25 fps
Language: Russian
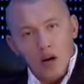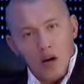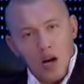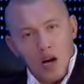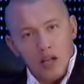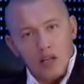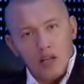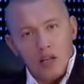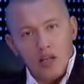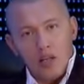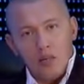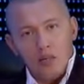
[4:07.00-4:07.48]

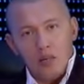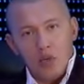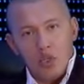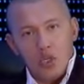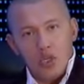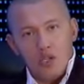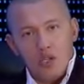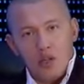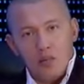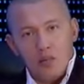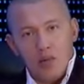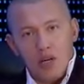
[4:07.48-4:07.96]
она не
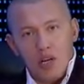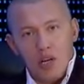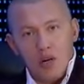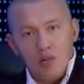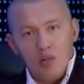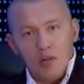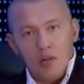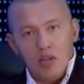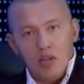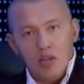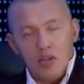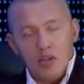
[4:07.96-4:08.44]
может
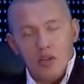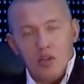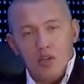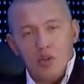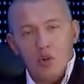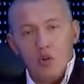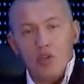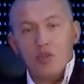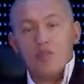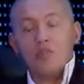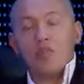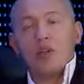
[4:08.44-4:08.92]
забеременеть.
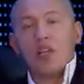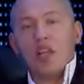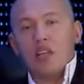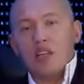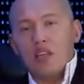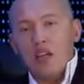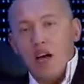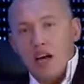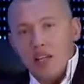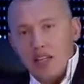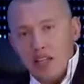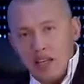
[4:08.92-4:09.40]
То есть
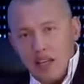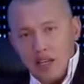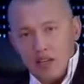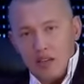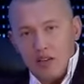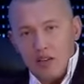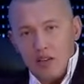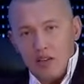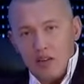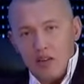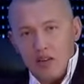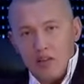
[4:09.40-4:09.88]
плода нет.
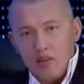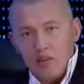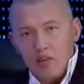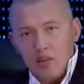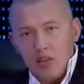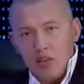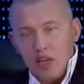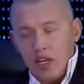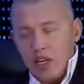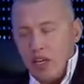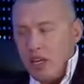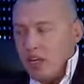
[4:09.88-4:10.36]

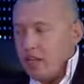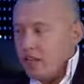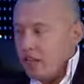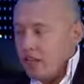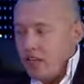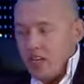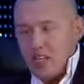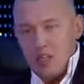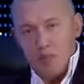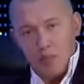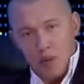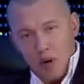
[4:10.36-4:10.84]
И это
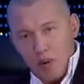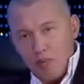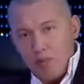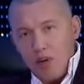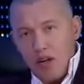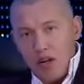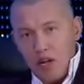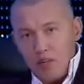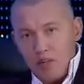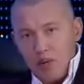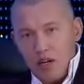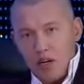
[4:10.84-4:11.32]
есть
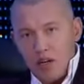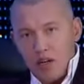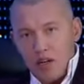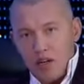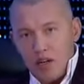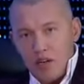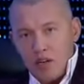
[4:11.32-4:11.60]
проблема.